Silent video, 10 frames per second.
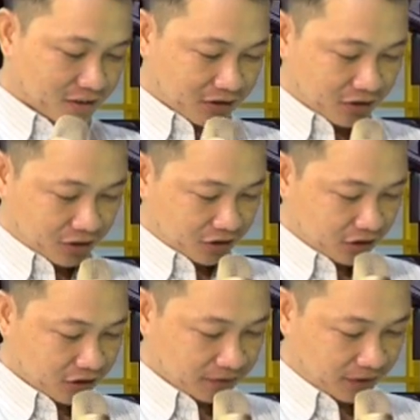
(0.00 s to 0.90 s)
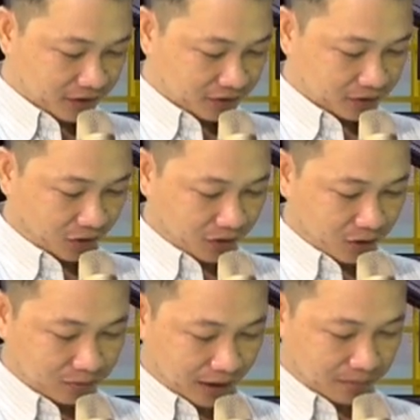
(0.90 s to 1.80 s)
người chửi Đức Phật tội
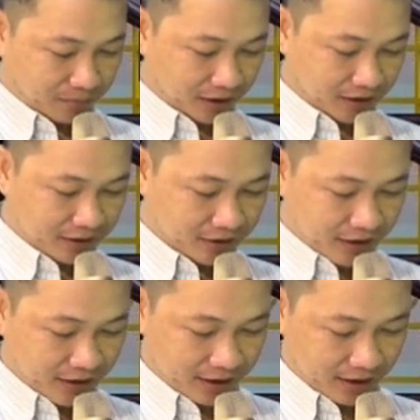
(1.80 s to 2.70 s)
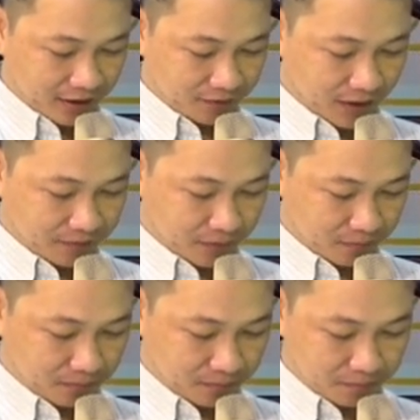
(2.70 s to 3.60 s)
không nặng bằng kinh chê
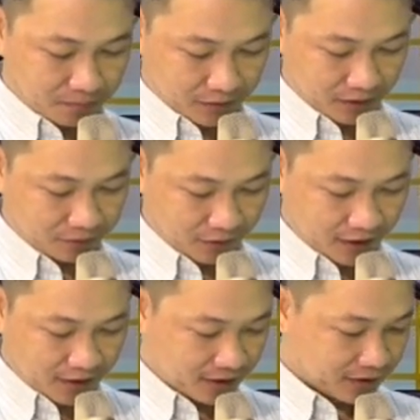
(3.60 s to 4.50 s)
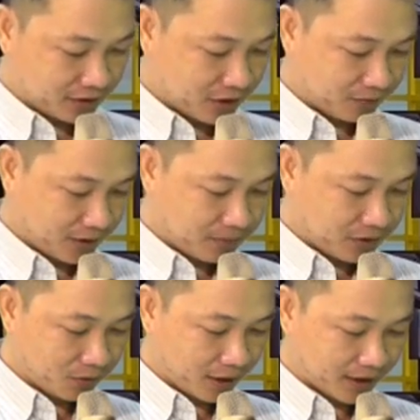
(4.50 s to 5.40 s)
hay phá kinh Diệu Pháp
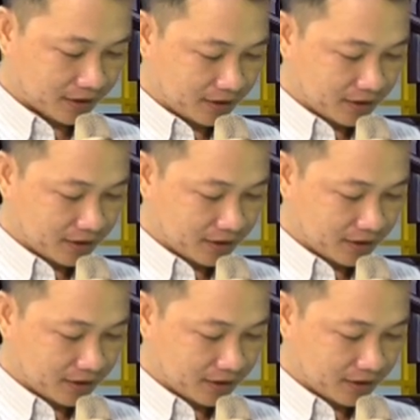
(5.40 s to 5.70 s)
Liên Hoa,